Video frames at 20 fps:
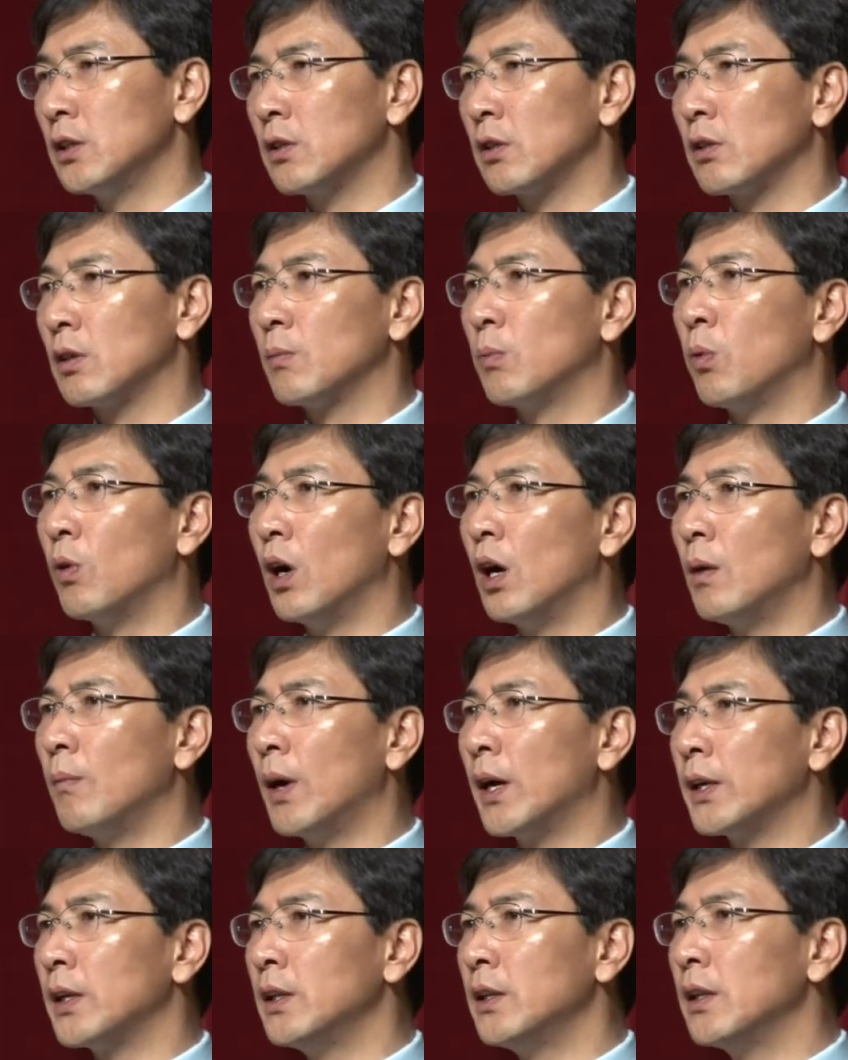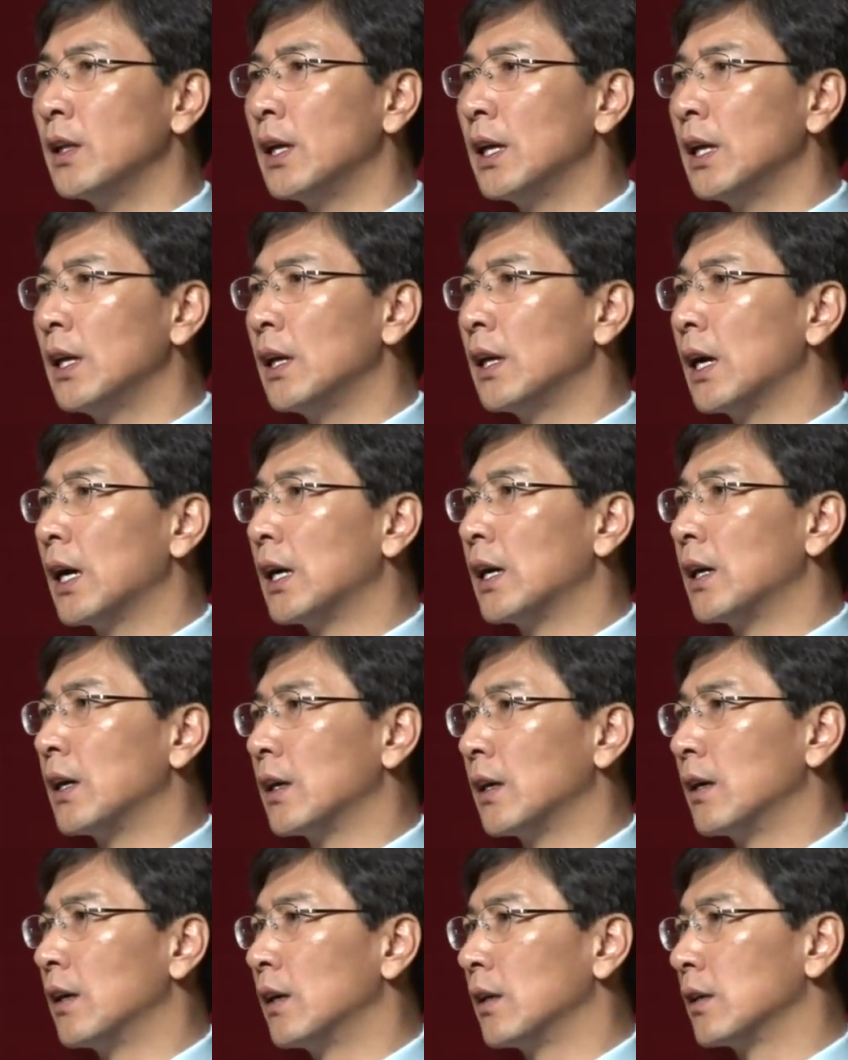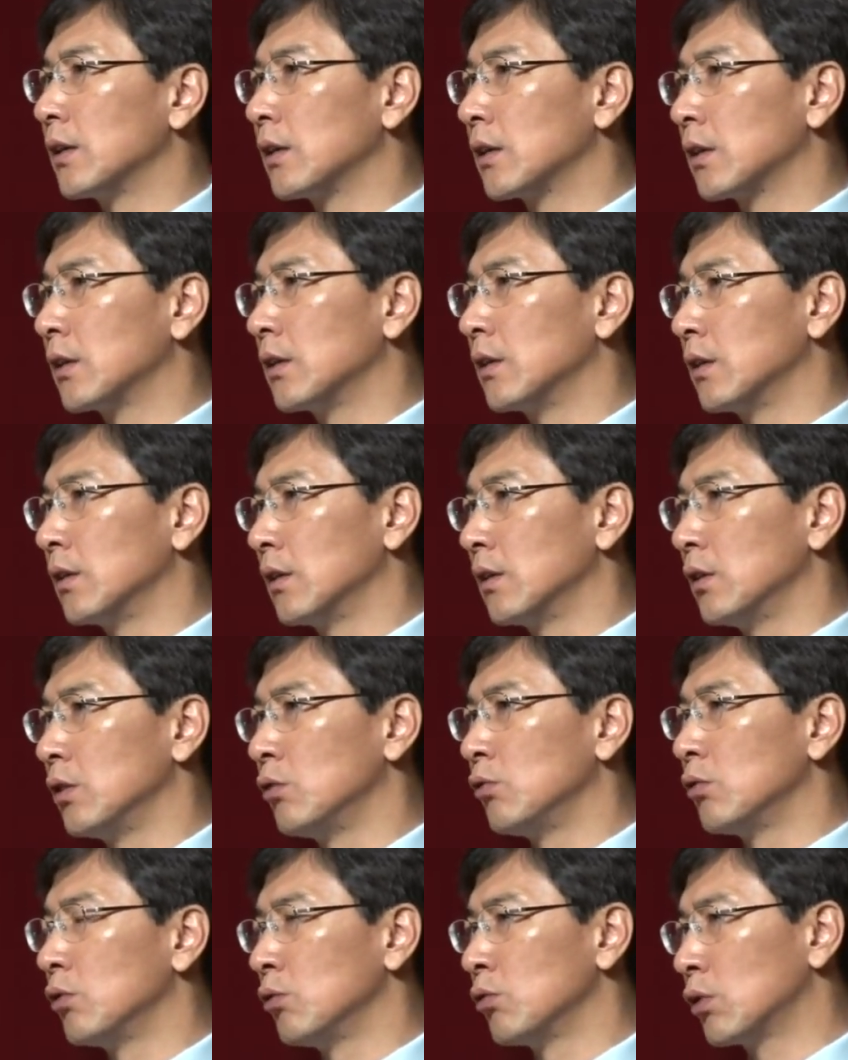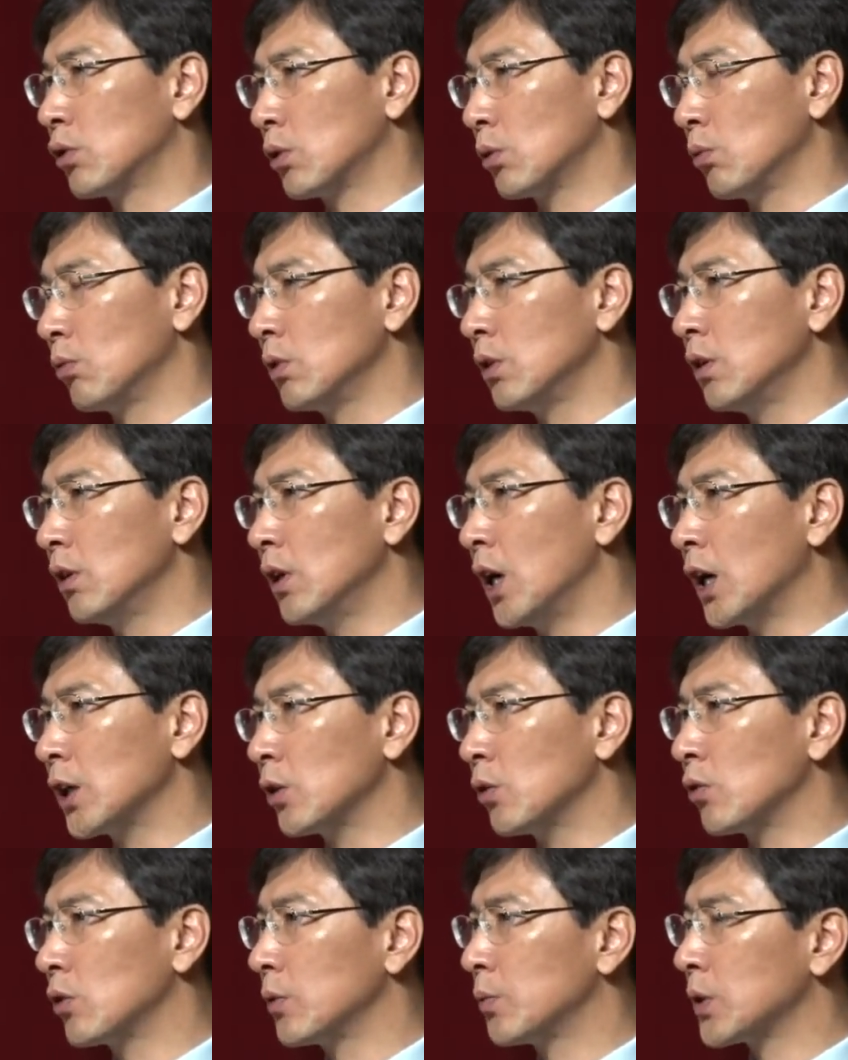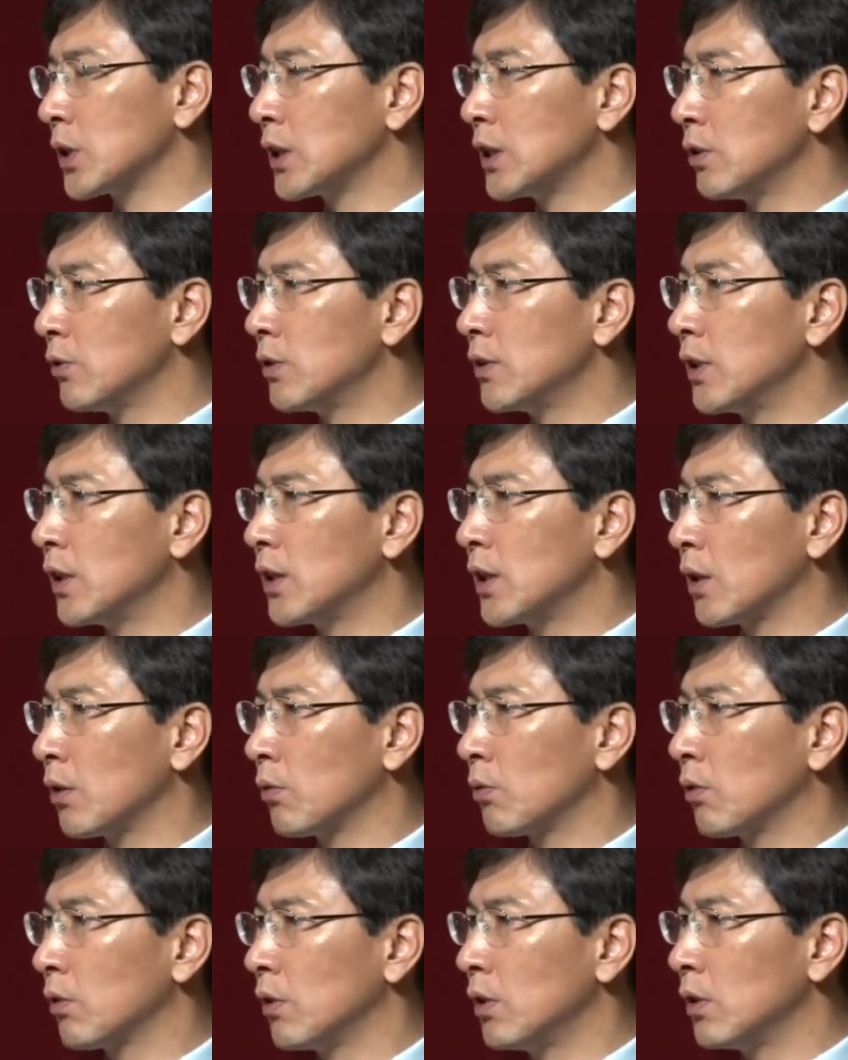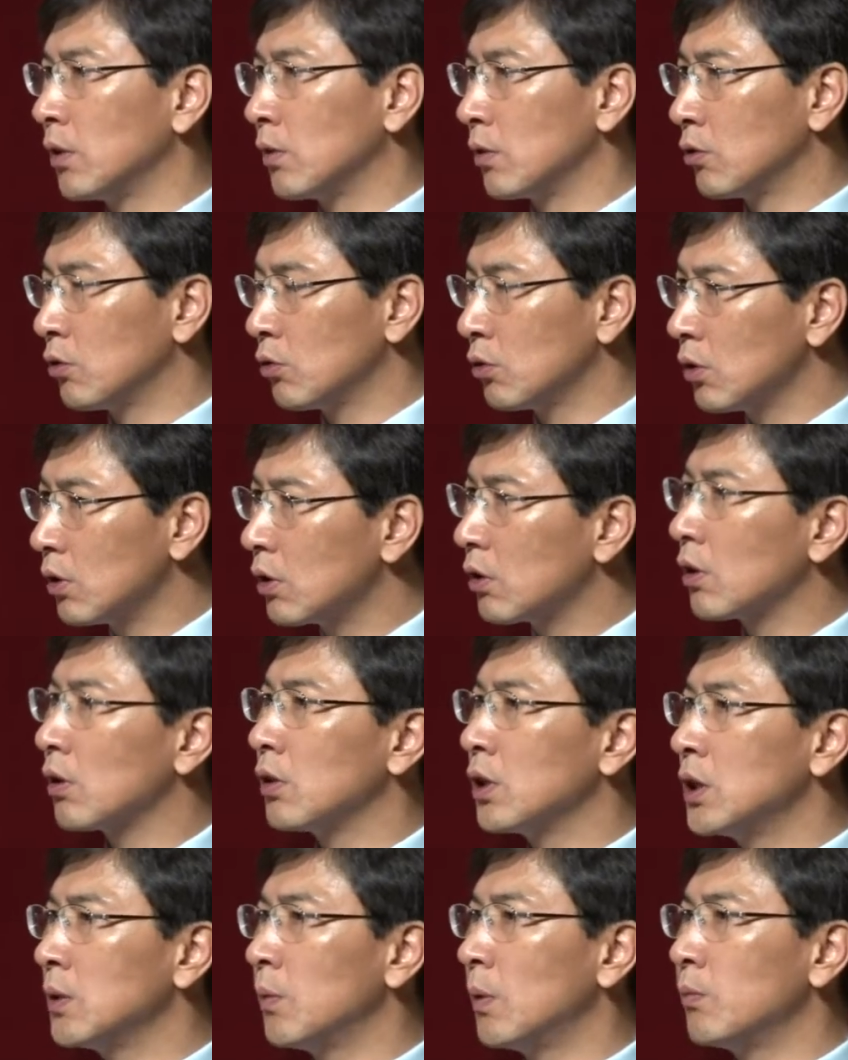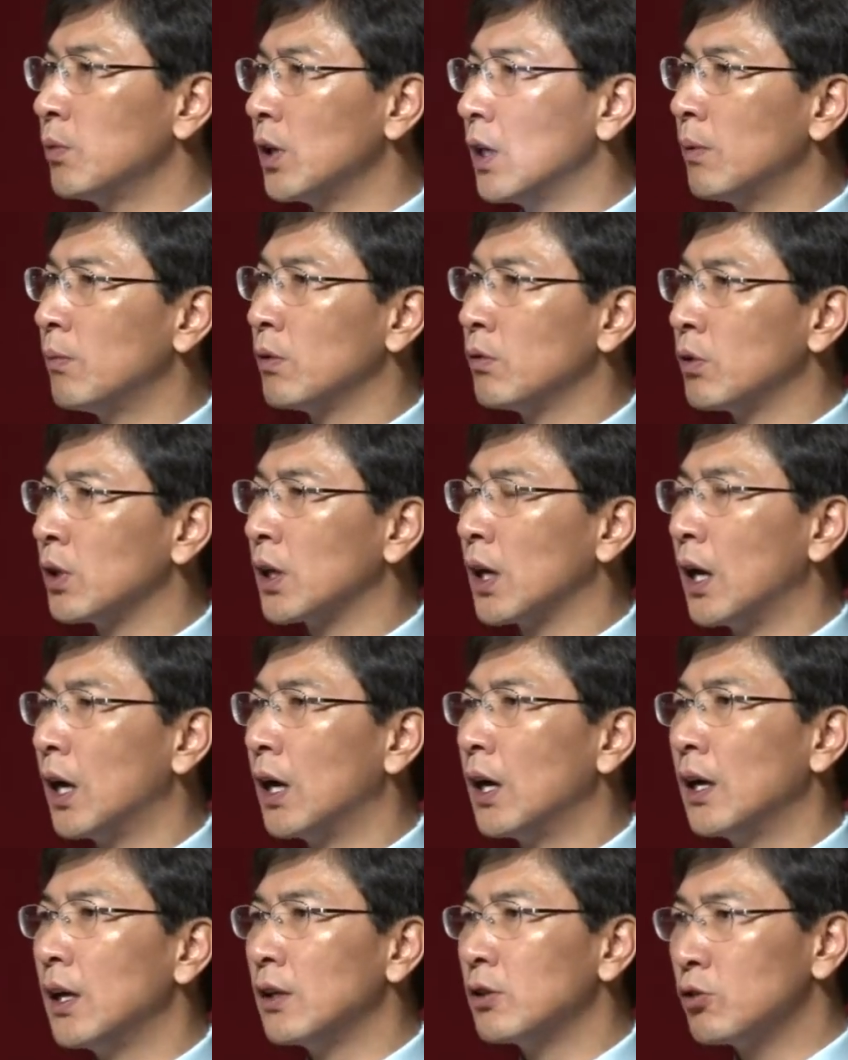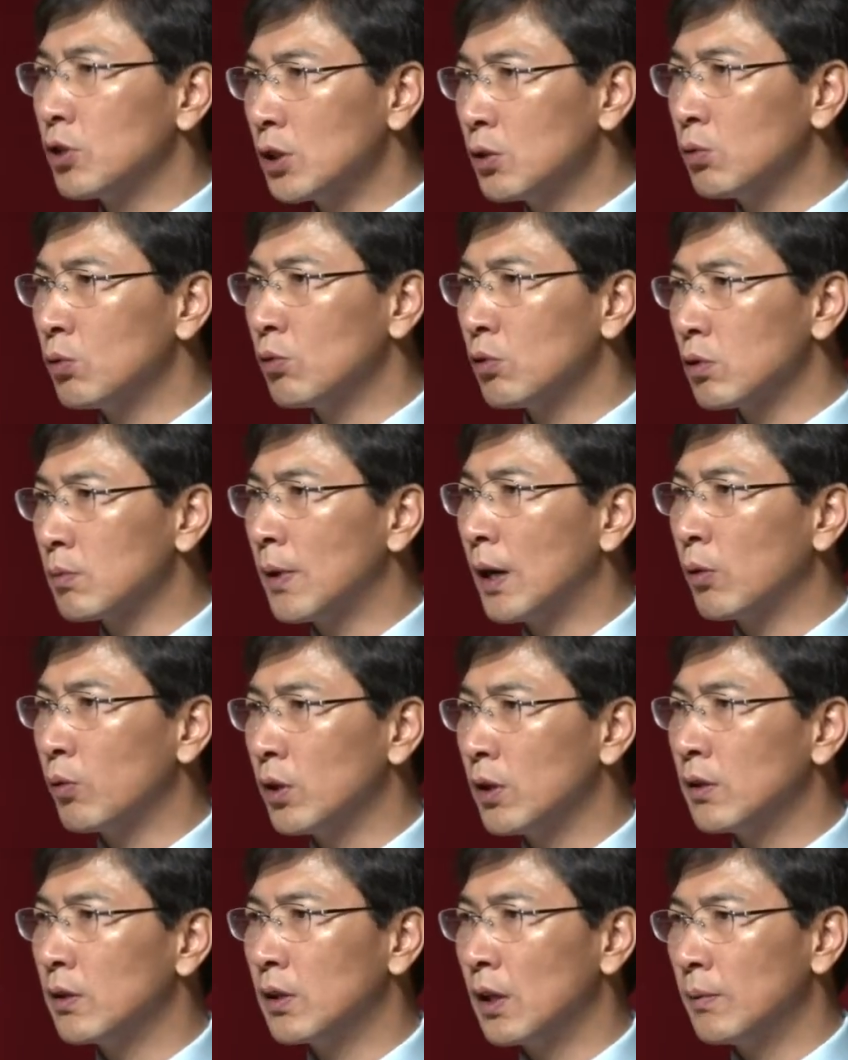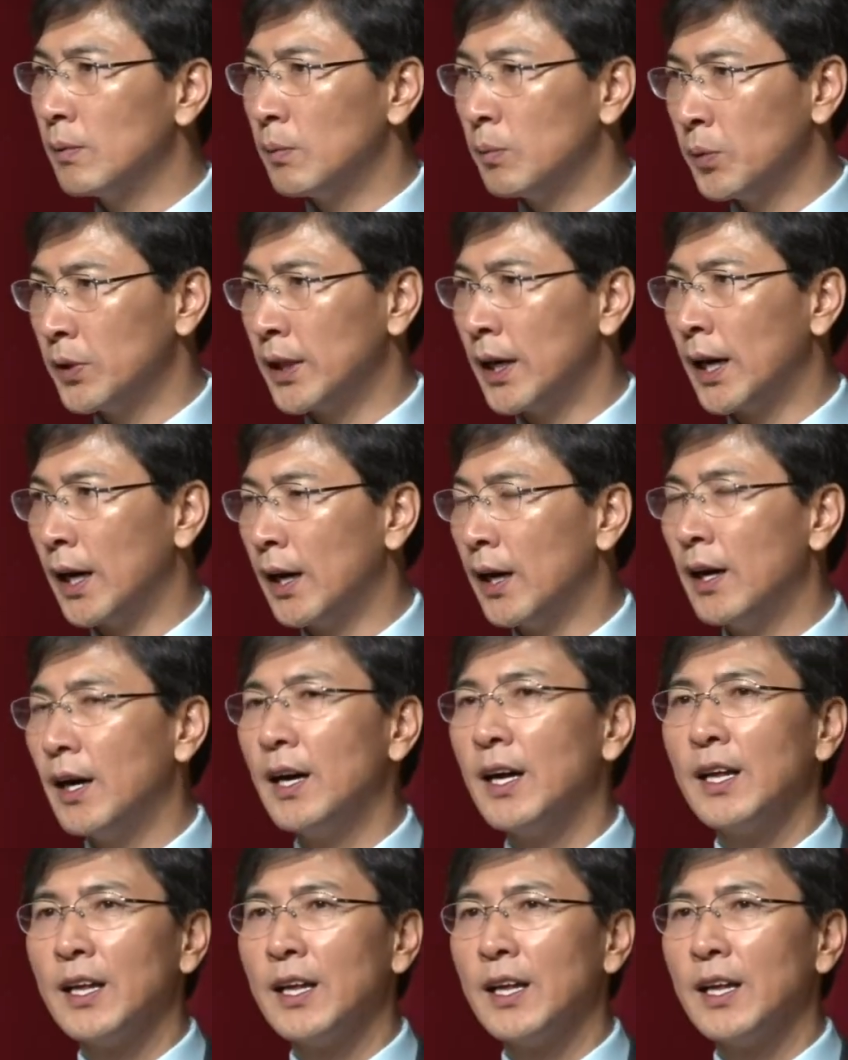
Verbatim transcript: 시설을 포함하는 아, 그 유, 통형 학교급식 지원센터로서는 시범 사업을 우리가 최초로 좀 하고 있는 셈입니다.